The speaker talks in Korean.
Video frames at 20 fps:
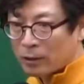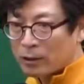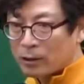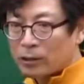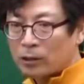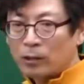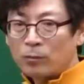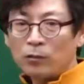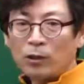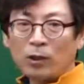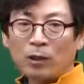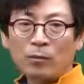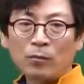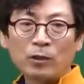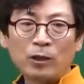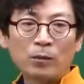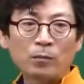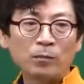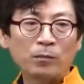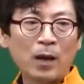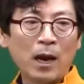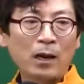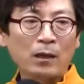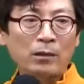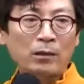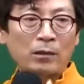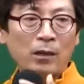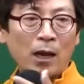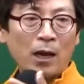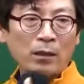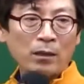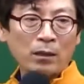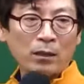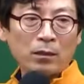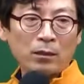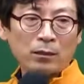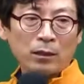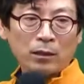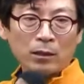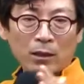지금 여러분들이 박스 안에서
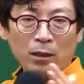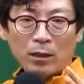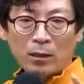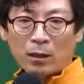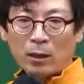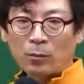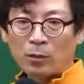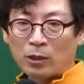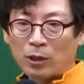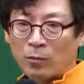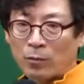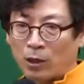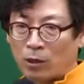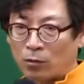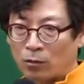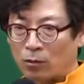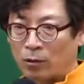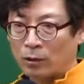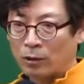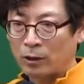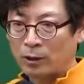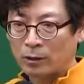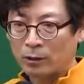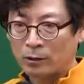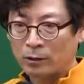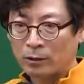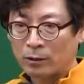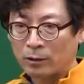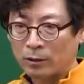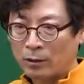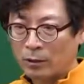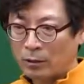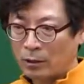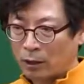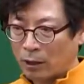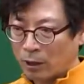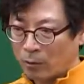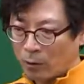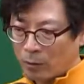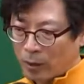읽었던 1, 2, 3번 설명해 놓은 거거든. 자,
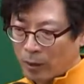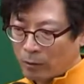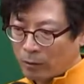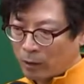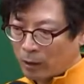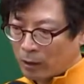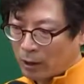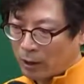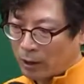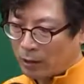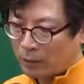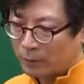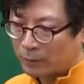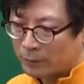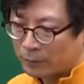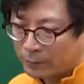1번 봐보니까